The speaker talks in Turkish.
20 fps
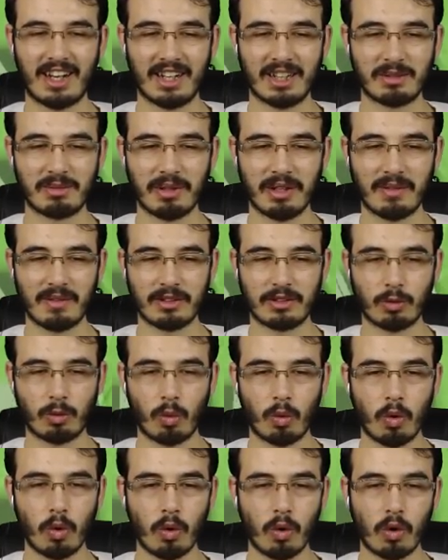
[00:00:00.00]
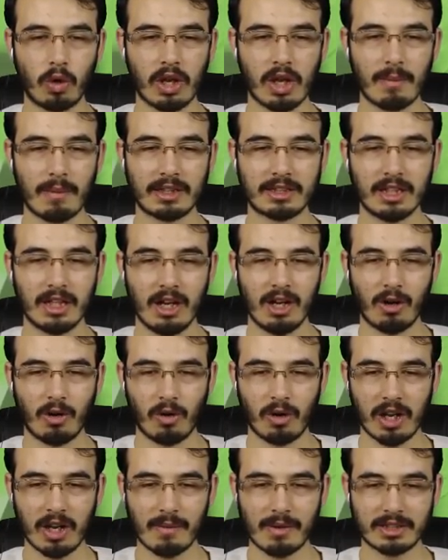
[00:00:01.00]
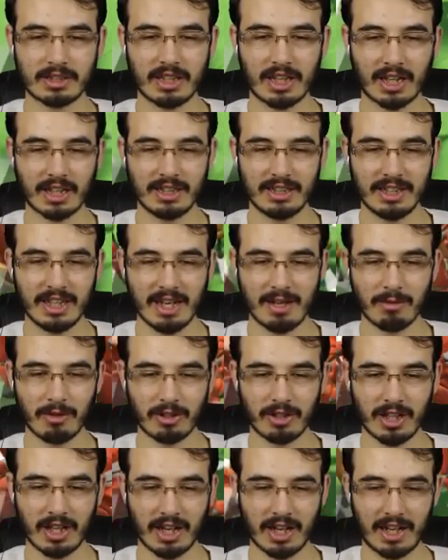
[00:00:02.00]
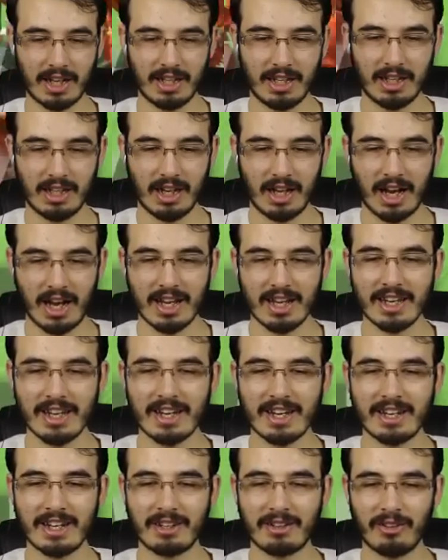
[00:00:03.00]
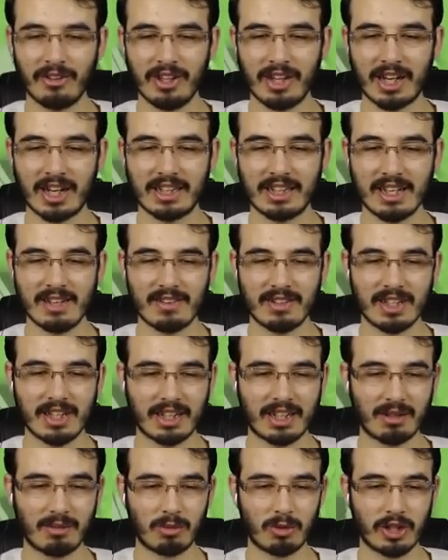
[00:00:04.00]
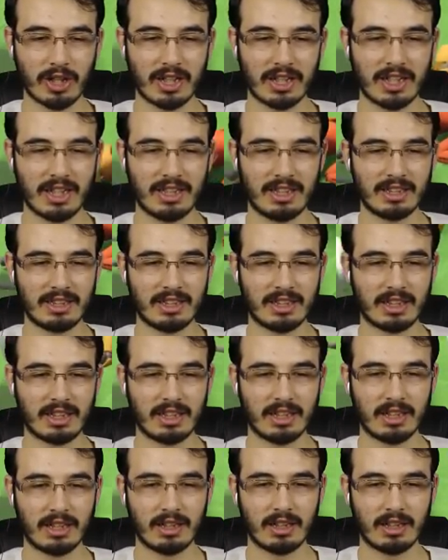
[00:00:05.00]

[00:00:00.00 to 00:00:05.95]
Kaçmaya baş. Oo olamaz. Olamaz sakın değme onlara. Hayır onlara değme derken buraya değdirdik.